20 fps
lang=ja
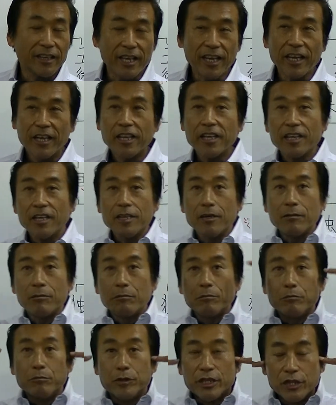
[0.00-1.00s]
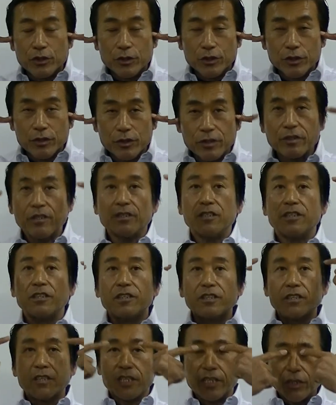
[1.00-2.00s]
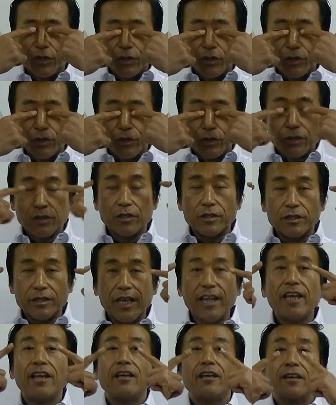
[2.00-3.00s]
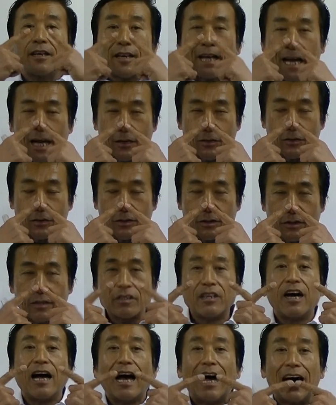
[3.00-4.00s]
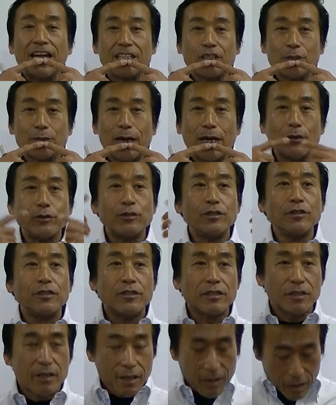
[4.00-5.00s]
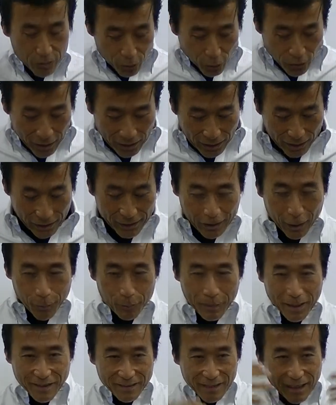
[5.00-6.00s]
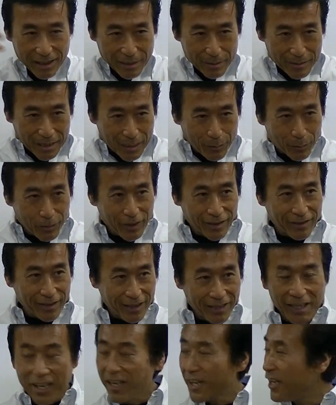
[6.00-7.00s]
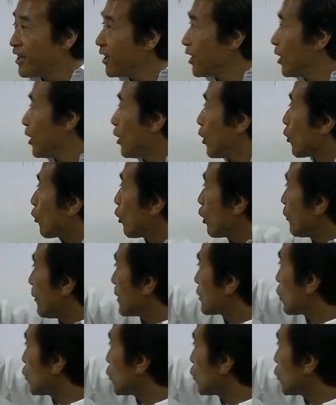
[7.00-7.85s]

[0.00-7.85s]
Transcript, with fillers: ね見る聞く、ね、嗅ぐ味わうそして体のマッサージみたいなもんですかねこれは